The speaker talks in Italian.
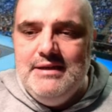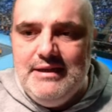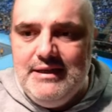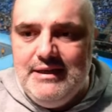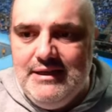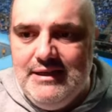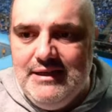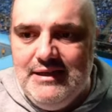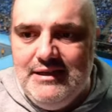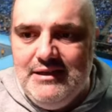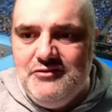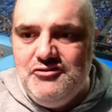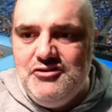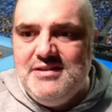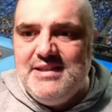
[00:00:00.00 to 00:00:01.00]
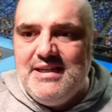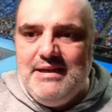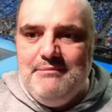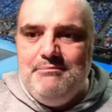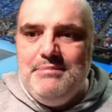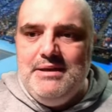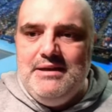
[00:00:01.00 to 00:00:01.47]
eh, ci
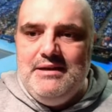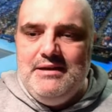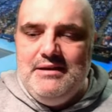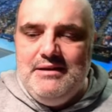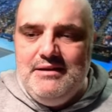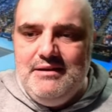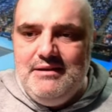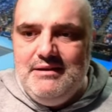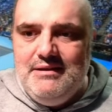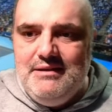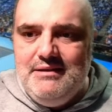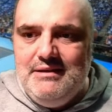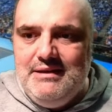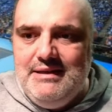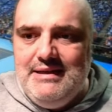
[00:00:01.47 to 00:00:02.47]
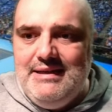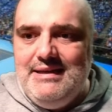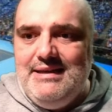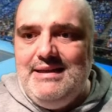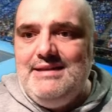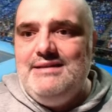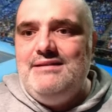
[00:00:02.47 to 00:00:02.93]
sarebbe,
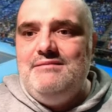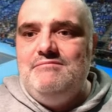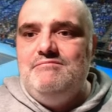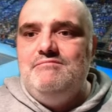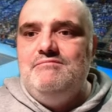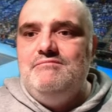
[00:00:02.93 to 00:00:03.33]
eh,